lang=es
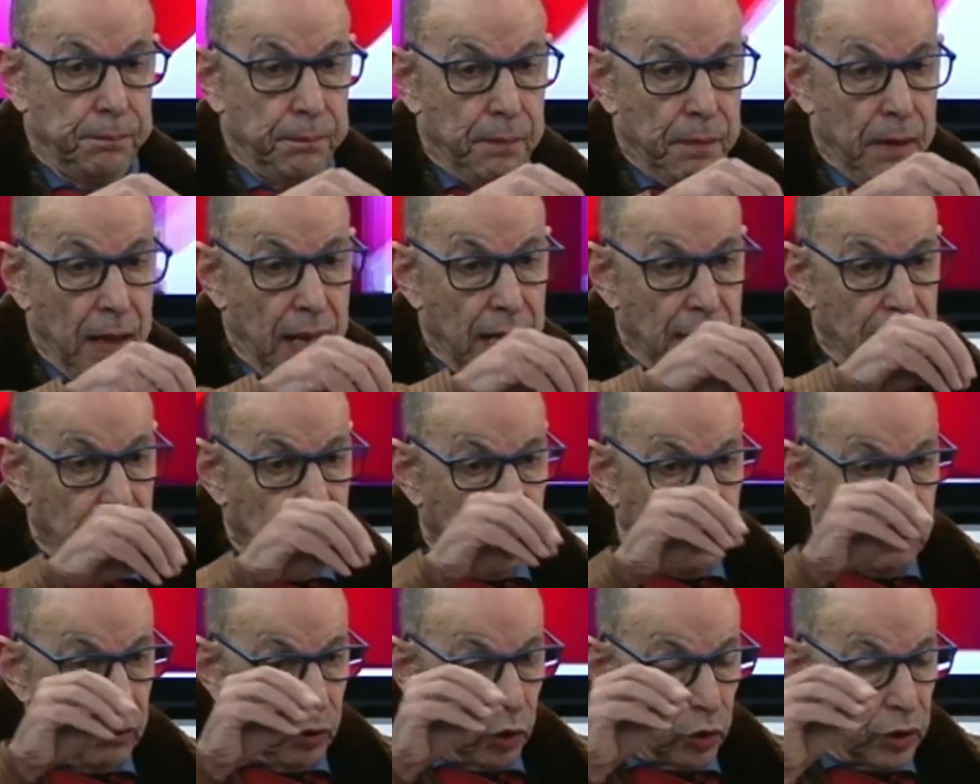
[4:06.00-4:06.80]
ella
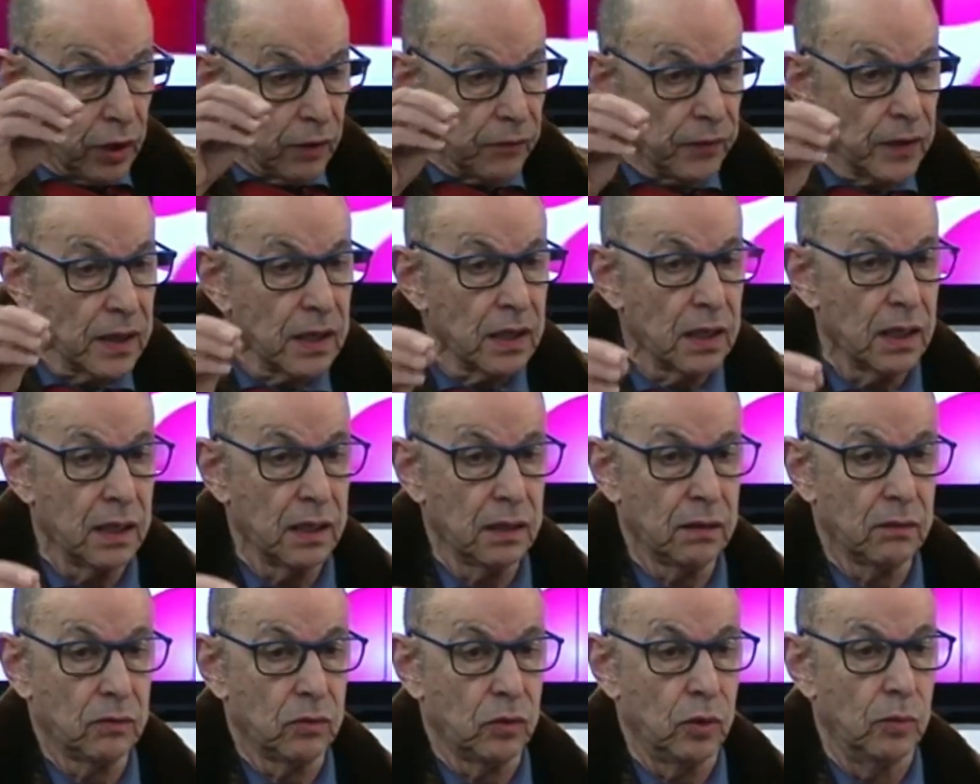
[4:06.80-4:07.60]
lo
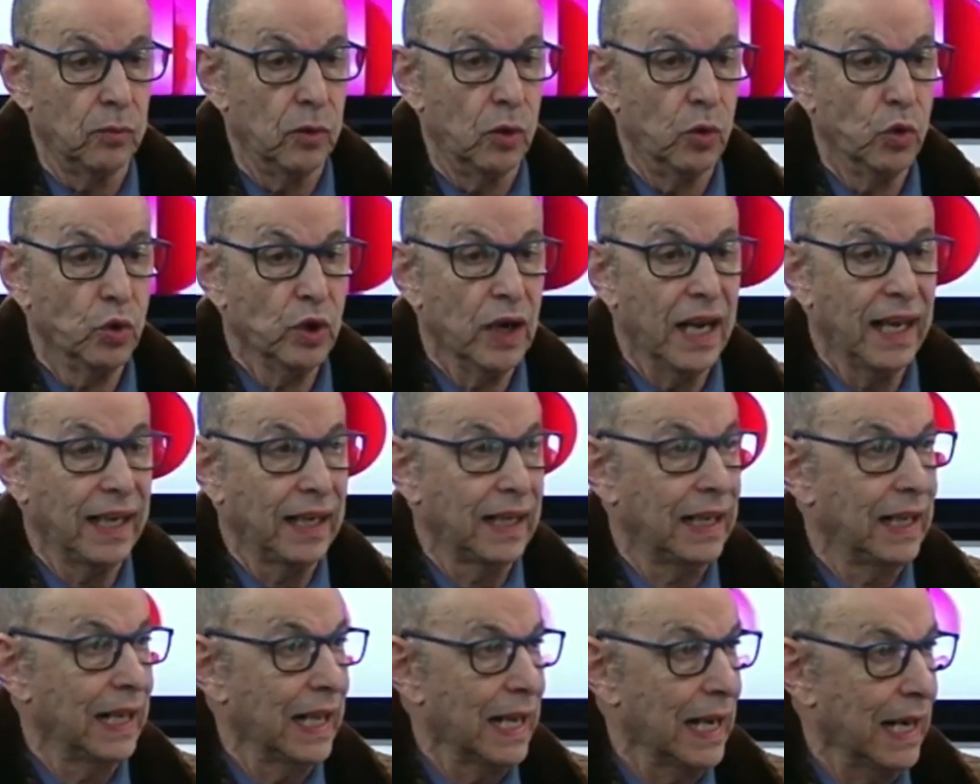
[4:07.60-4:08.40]
define como una
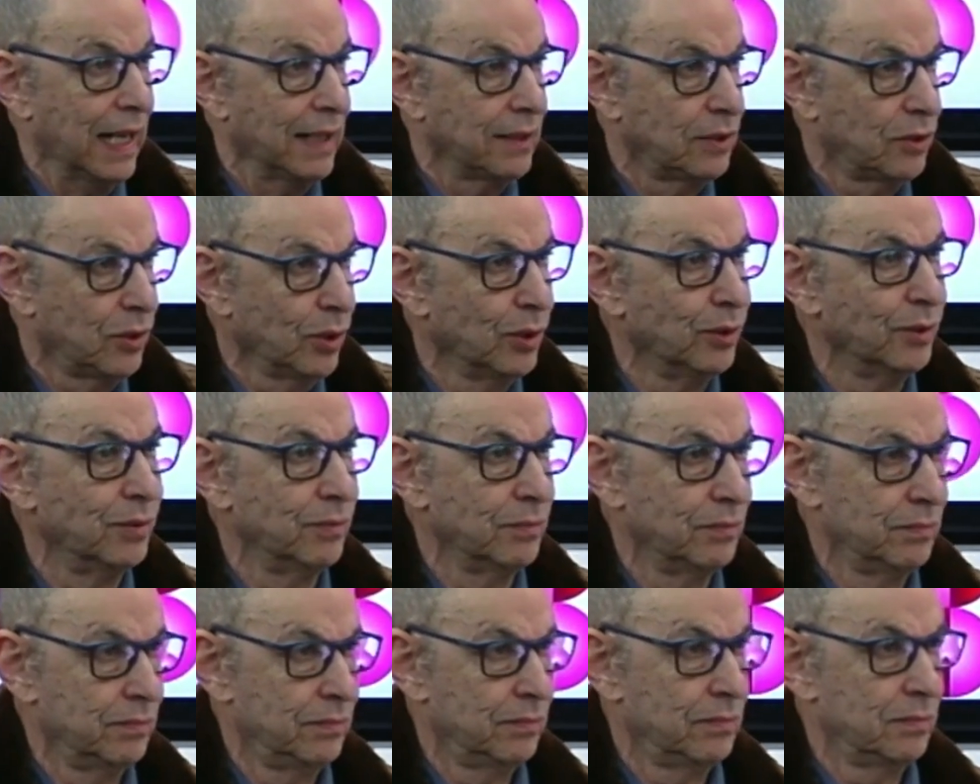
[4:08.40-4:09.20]
relación,
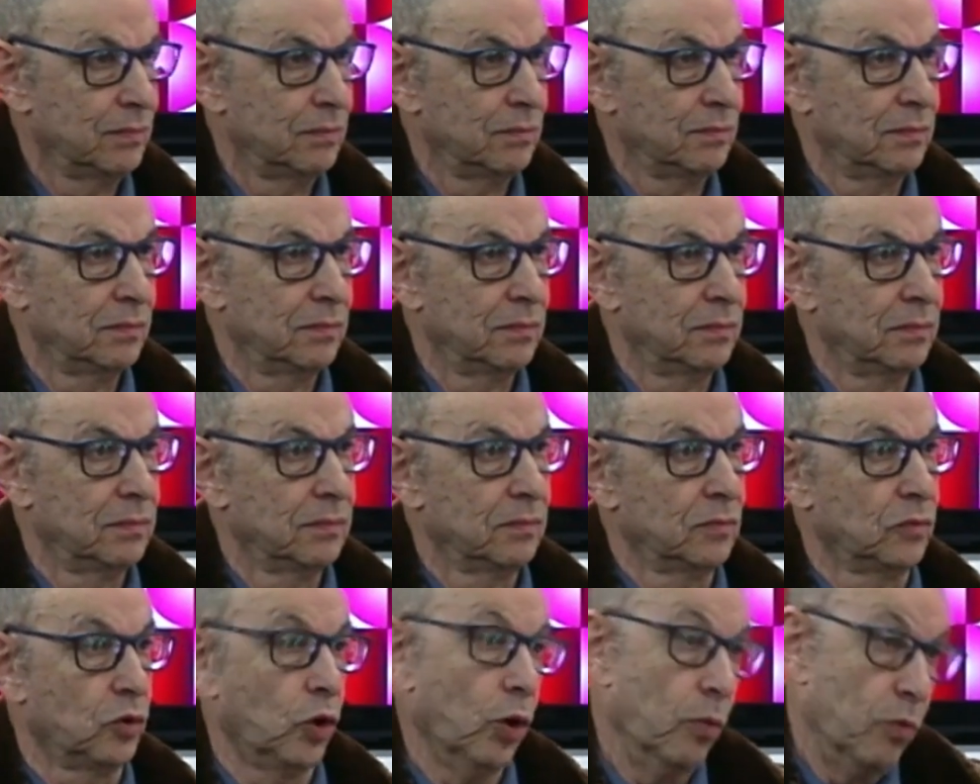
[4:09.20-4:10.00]

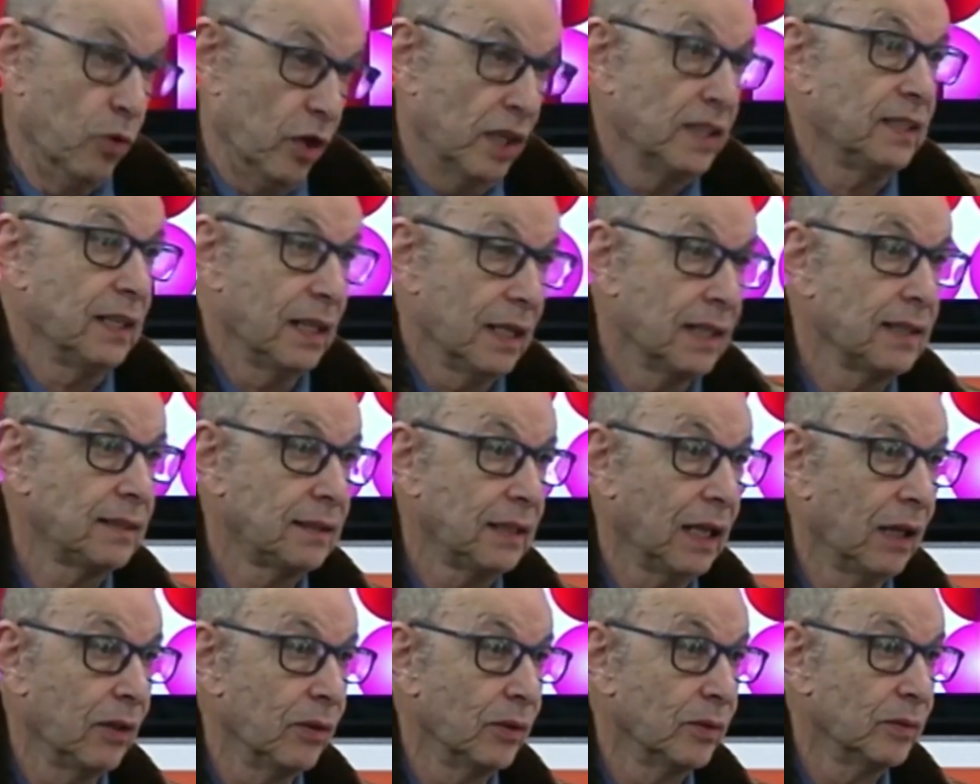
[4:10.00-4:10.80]
como es el
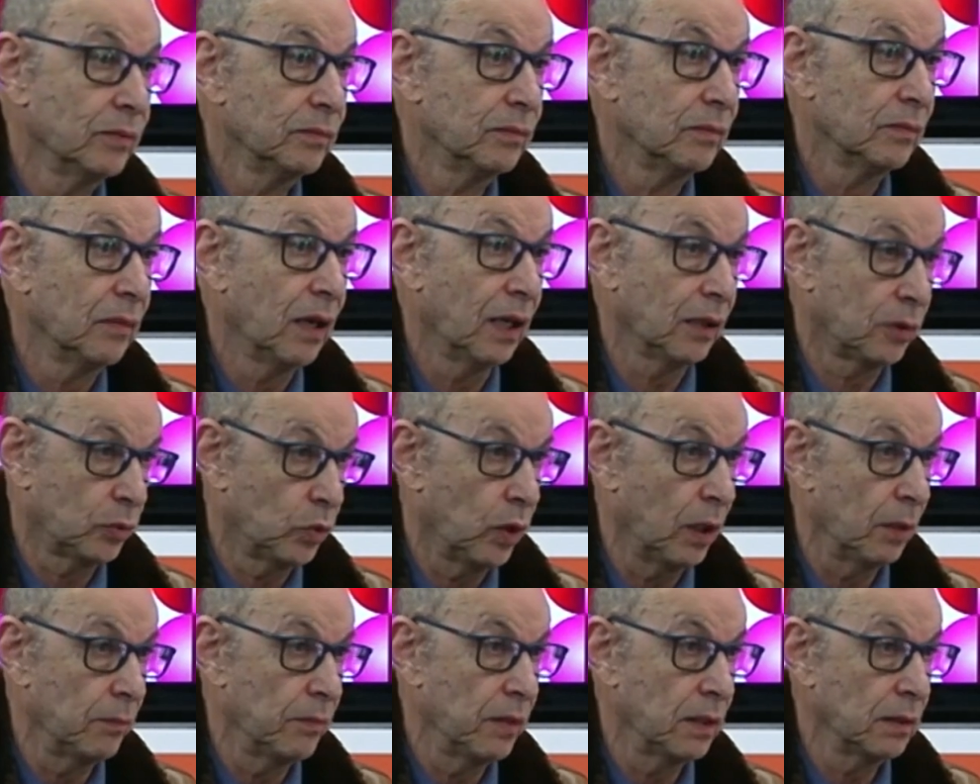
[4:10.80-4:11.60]
Estado
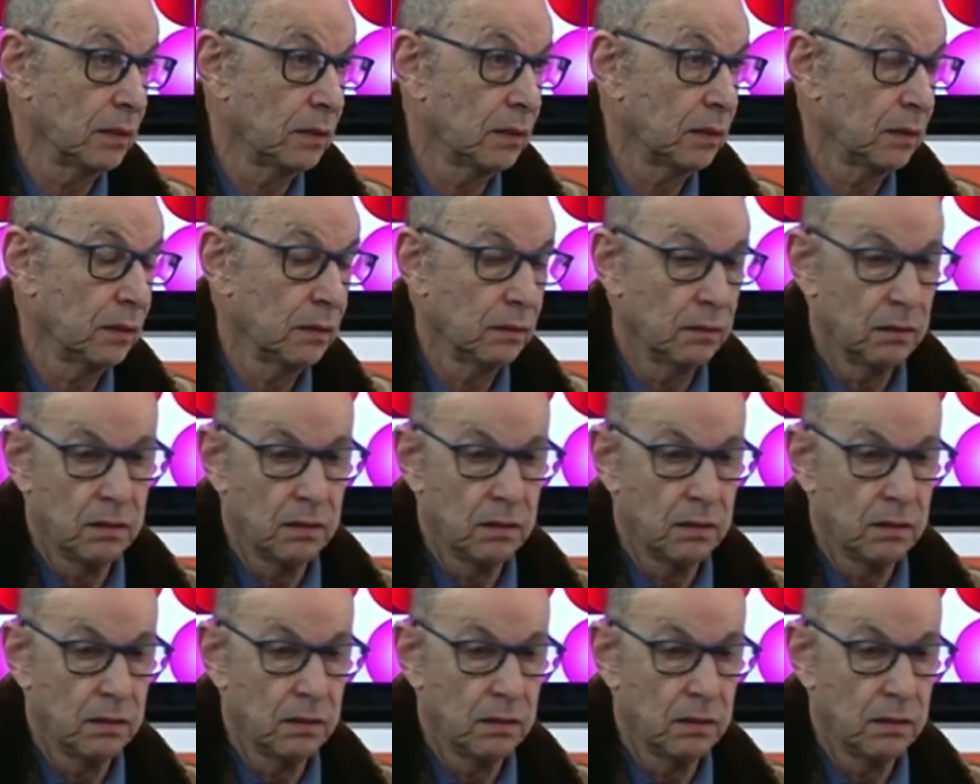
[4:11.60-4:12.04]
actualmente.